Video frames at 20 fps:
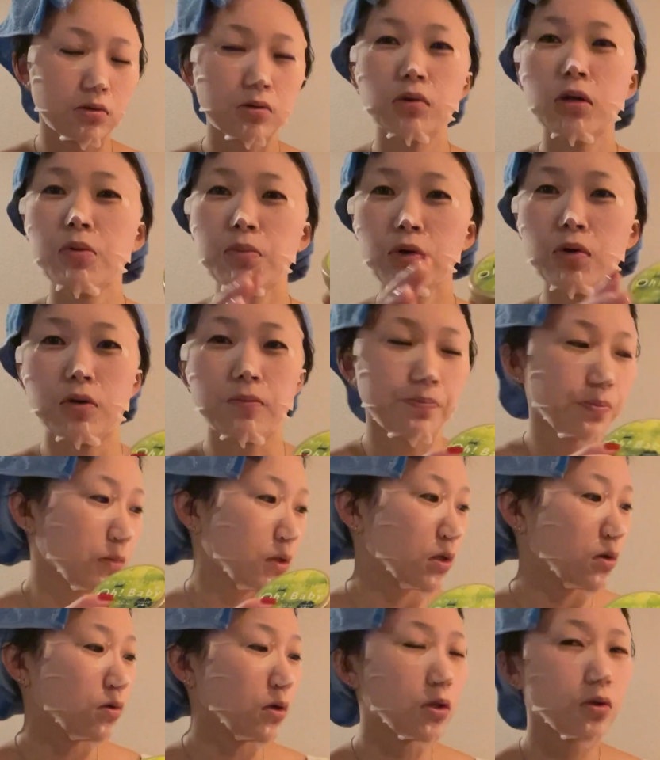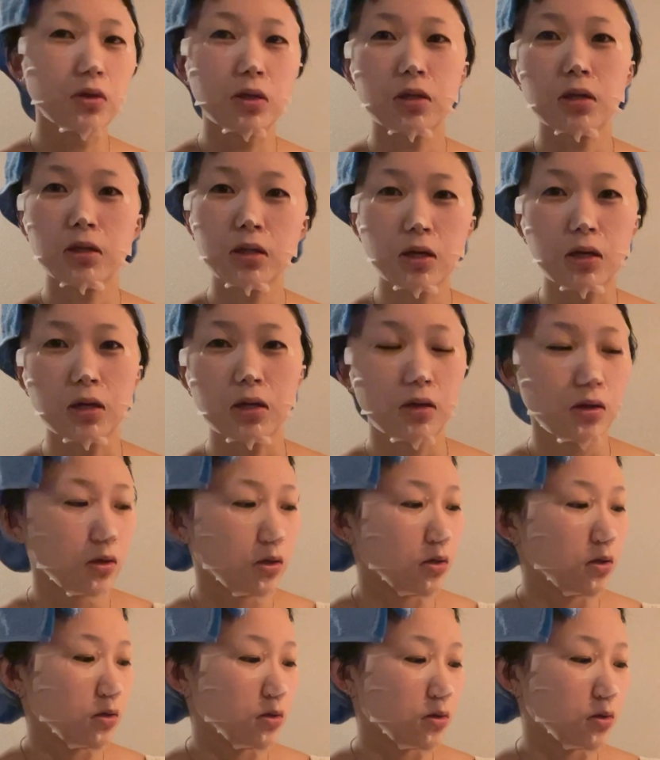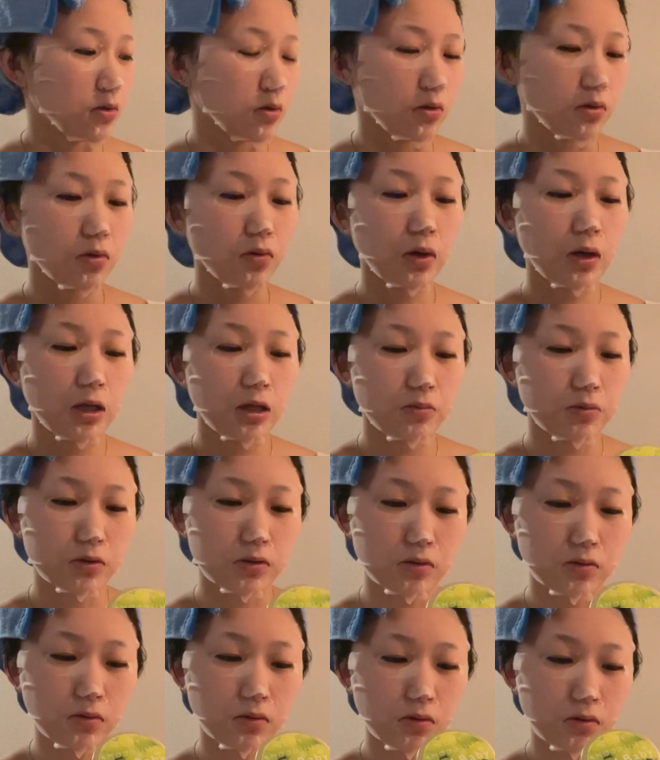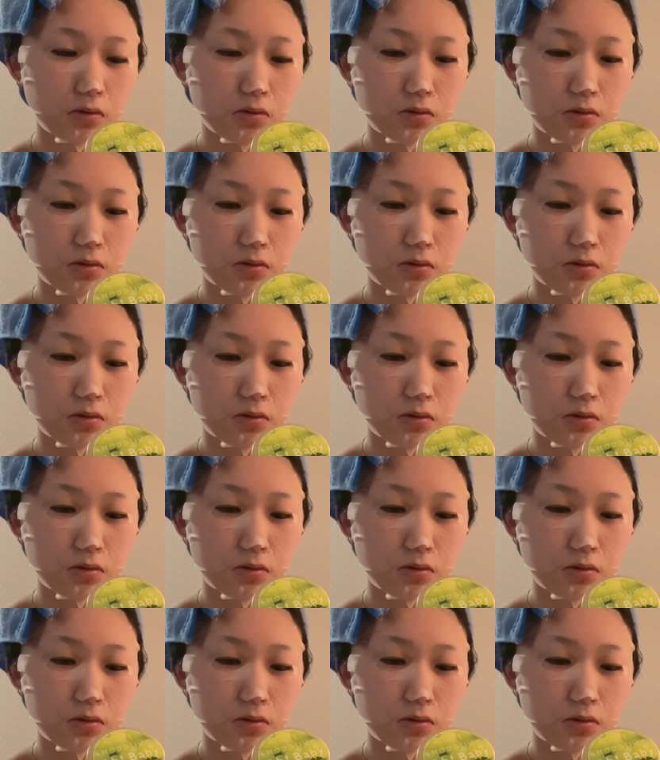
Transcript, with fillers: これも、これと似てて、その、老廃物を